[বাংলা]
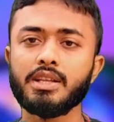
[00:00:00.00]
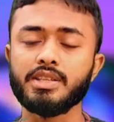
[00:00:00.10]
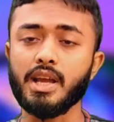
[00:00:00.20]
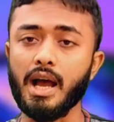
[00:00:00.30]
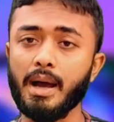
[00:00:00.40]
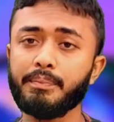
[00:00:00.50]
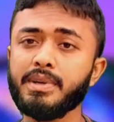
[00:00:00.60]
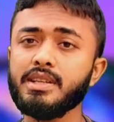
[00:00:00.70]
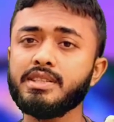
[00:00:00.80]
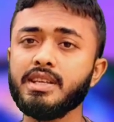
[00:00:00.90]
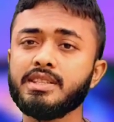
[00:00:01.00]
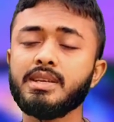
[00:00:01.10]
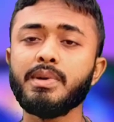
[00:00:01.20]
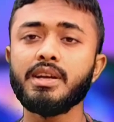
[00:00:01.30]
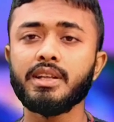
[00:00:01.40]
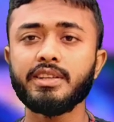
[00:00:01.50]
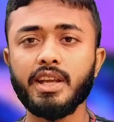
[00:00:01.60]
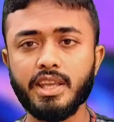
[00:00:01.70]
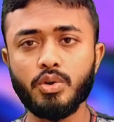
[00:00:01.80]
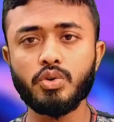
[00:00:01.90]
যে আপনি যে জিমেলটা
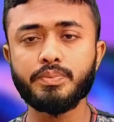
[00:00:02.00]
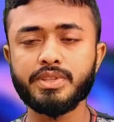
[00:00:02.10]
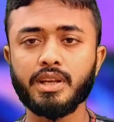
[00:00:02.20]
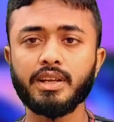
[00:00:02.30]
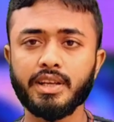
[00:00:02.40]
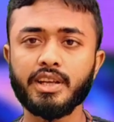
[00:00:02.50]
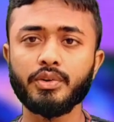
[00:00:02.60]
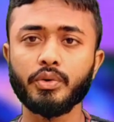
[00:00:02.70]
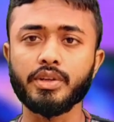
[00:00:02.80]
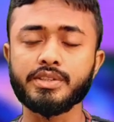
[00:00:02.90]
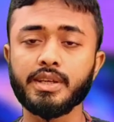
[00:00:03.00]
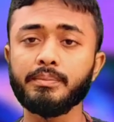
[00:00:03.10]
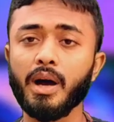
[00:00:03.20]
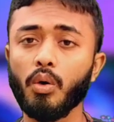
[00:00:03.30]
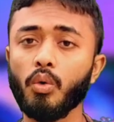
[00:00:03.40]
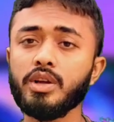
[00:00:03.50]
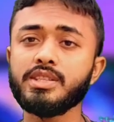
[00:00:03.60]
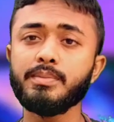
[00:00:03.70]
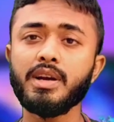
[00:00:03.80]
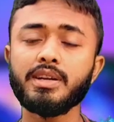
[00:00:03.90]
দিয়ে ইউটিউব চ্যানেল ক্রিয়েট করেছেন বা ওই
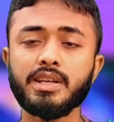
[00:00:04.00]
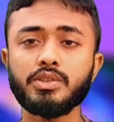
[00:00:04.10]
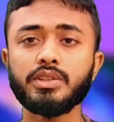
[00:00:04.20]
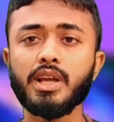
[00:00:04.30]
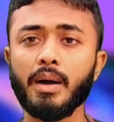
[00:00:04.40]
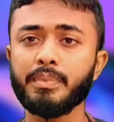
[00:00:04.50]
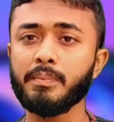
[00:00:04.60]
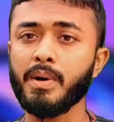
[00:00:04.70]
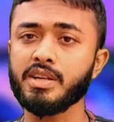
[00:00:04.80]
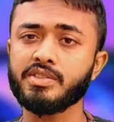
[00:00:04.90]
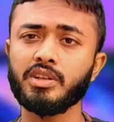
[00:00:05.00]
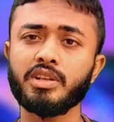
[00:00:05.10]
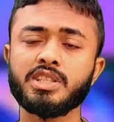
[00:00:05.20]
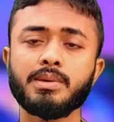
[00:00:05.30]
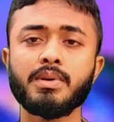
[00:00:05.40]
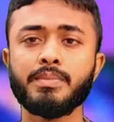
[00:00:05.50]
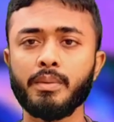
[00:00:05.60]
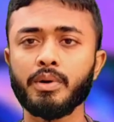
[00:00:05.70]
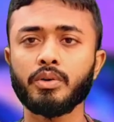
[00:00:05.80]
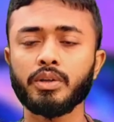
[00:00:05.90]
জিমেলটা যদি আপনি পার্সোনাল হিসেবে
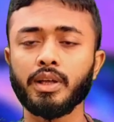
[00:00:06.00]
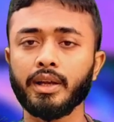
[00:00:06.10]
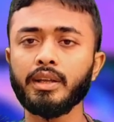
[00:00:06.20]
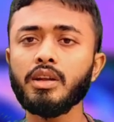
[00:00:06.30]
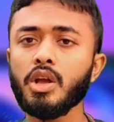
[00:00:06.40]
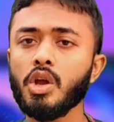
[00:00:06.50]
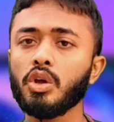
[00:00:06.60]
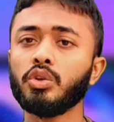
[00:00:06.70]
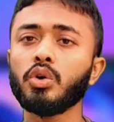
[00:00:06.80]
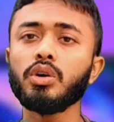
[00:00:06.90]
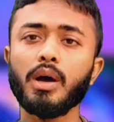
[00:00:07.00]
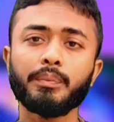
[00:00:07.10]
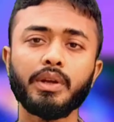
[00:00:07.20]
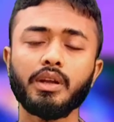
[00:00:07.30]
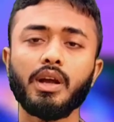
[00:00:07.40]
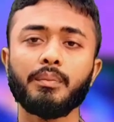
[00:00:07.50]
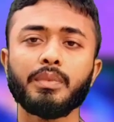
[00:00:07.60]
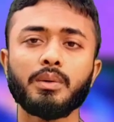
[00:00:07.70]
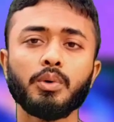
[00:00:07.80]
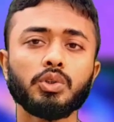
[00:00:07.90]
ব্যবহার করে থাকেন ধরুন আপনি
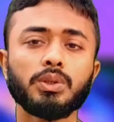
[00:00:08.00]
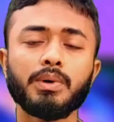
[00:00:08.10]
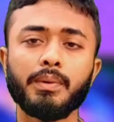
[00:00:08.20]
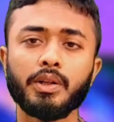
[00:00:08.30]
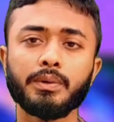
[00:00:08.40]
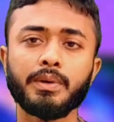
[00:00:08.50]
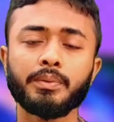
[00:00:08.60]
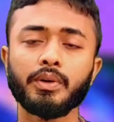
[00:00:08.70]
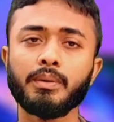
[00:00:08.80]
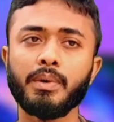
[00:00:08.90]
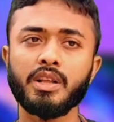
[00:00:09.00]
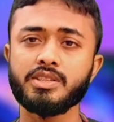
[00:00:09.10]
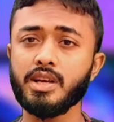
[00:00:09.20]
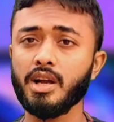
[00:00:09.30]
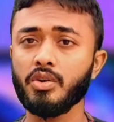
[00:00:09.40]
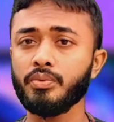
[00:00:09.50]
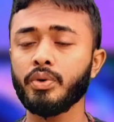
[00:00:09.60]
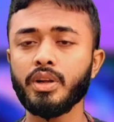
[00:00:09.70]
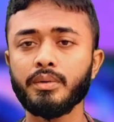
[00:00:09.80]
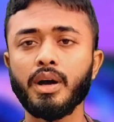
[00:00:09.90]
আপনার বন্ধু বা বান্ধবীর ফোনে বা যে কারো
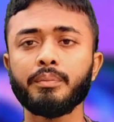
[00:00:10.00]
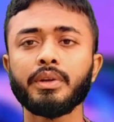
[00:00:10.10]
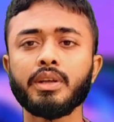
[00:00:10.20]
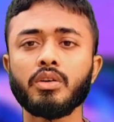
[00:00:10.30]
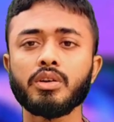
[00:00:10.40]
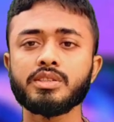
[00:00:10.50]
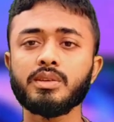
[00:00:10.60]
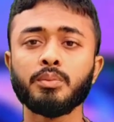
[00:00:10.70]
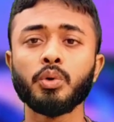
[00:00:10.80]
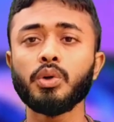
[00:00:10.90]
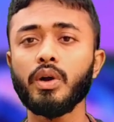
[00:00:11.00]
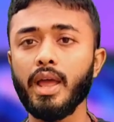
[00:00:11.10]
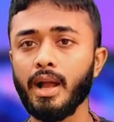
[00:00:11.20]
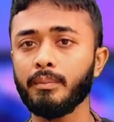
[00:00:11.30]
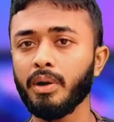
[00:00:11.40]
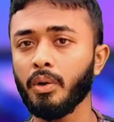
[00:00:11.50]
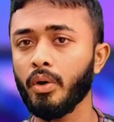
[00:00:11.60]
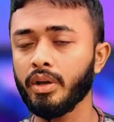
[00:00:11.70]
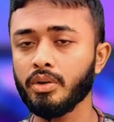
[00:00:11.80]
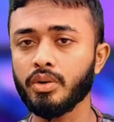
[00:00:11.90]
ফোনে আপনি কি করেছেন ভুলও একবার
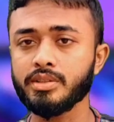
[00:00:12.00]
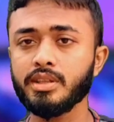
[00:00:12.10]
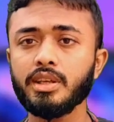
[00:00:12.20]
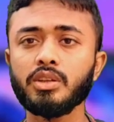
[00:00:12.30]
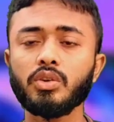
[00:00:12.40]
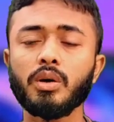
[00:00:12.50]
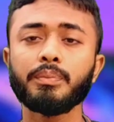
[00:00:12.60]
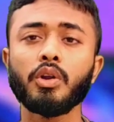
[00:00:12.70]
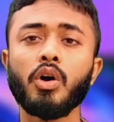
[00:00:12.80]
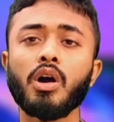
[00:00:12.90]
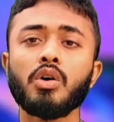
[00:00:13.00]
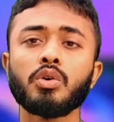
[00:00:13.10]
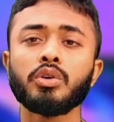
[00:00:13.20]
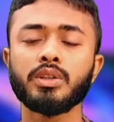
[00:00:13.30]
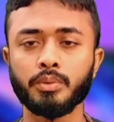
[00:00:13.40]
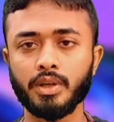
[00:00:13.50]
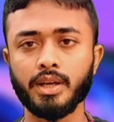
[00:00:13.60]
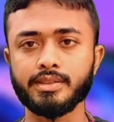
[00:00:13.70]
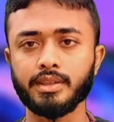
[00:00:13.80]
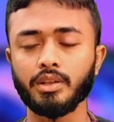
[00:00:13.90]
লগ করেছেন কিন্তু আপনি লগ আউট করতে ভুলে
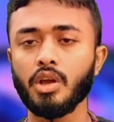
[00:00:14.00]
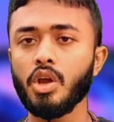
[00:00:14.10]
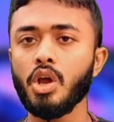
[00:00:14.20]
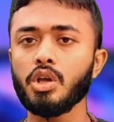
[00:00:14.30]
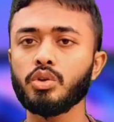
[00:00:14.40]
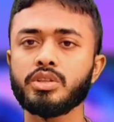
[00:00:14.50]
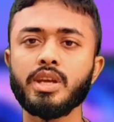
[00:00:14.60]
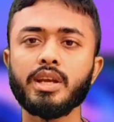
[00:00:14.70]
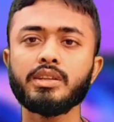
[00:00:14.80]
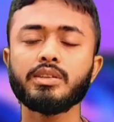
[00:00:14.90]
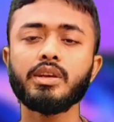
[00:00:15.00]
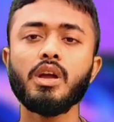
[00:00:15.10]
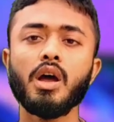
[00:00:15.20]
গেছেন তো সেক্ষেত্রে